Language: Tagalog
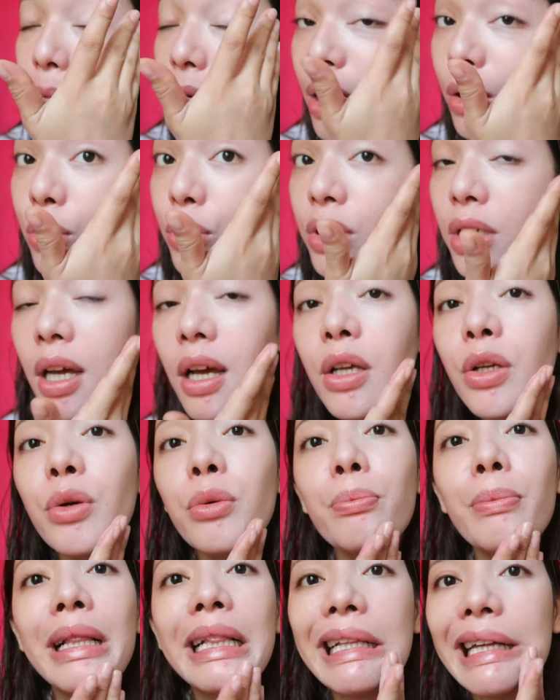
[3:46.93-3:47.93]
bango niya,
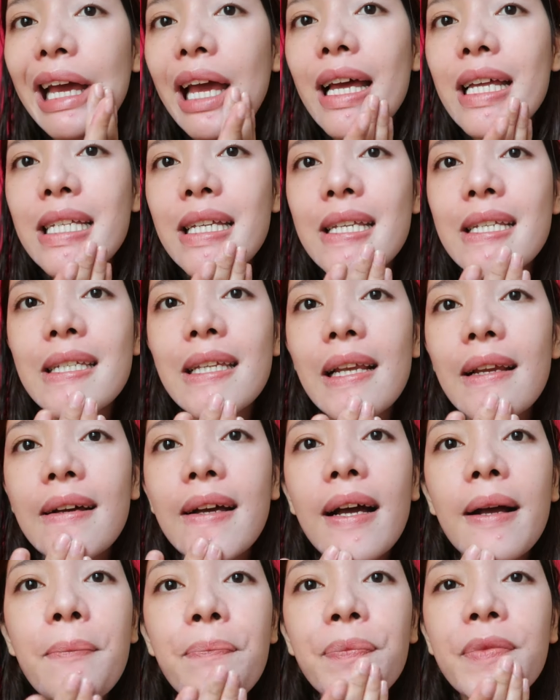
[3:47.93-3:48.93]
yung milk essence
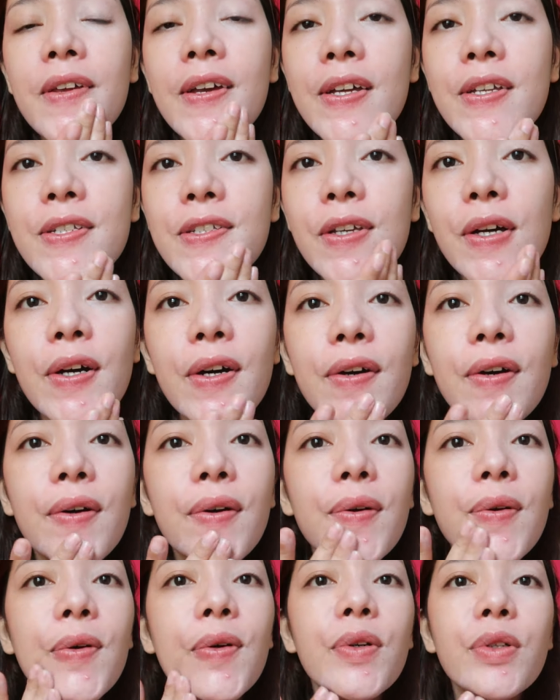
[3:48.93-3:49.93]
talaga.
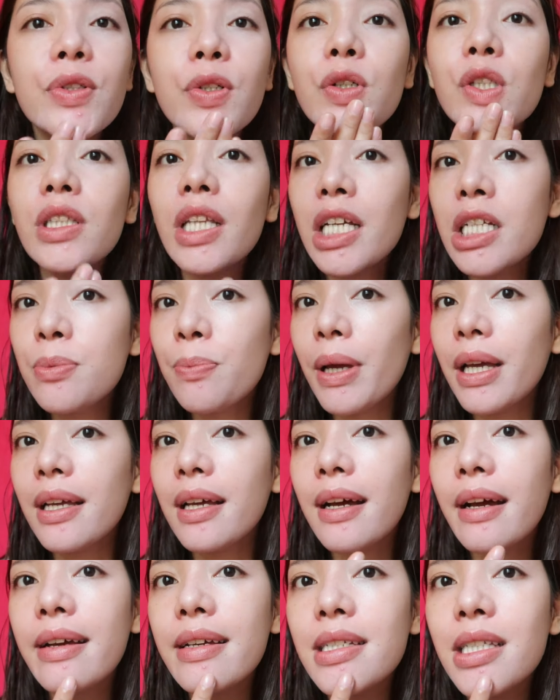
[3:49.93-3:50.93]
So, don't expect
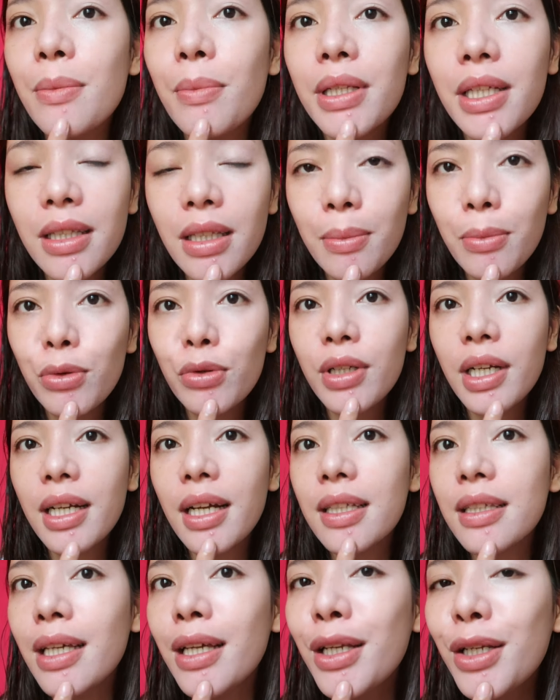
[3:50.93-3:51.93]
guys na matatabunan
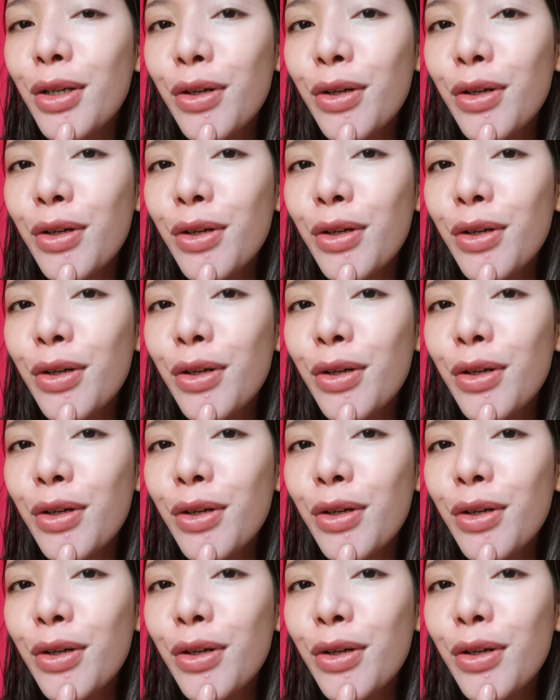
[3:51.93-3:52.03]
natin